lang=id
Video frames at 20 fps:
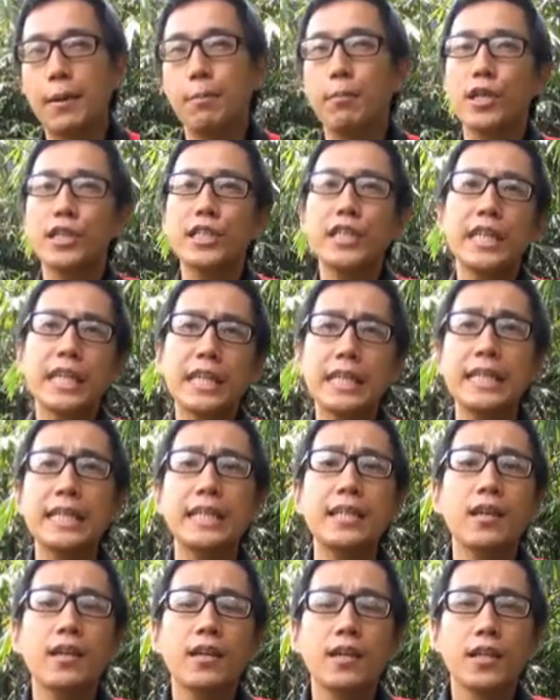
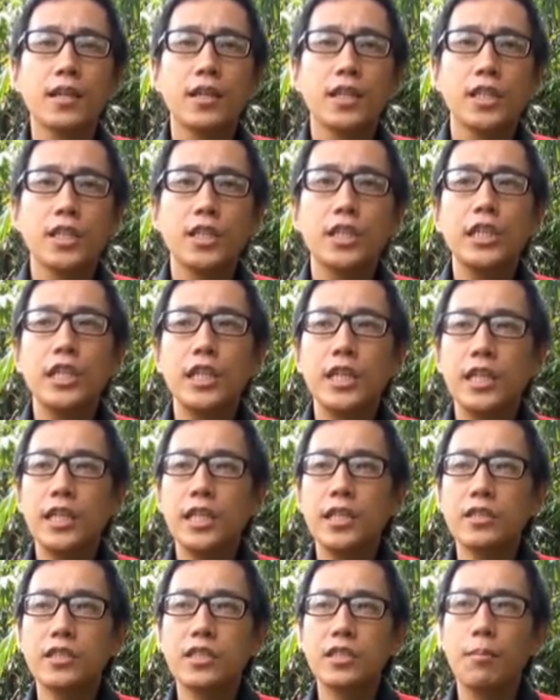berdiri
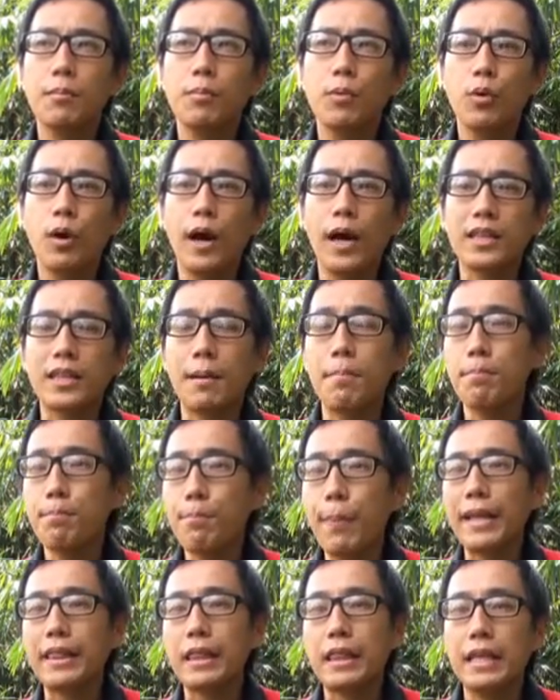di sebuah
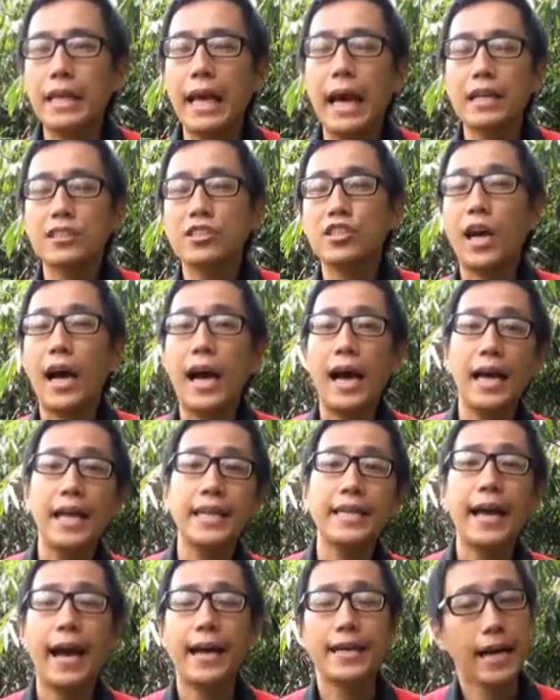tempat yang
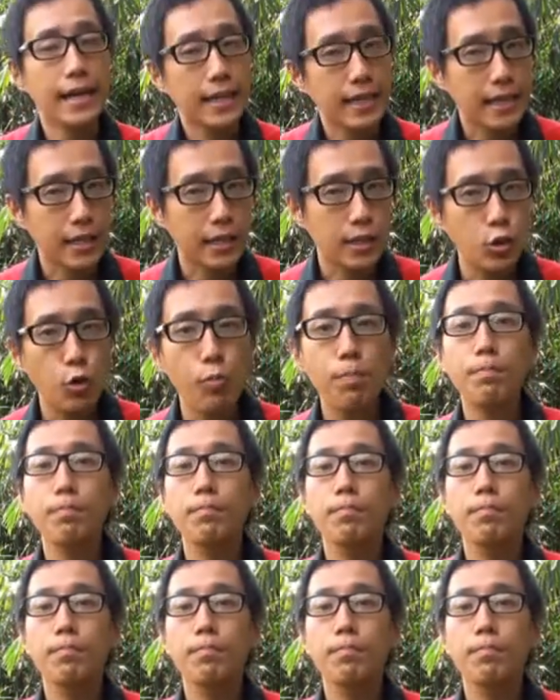cahayanya agak redup.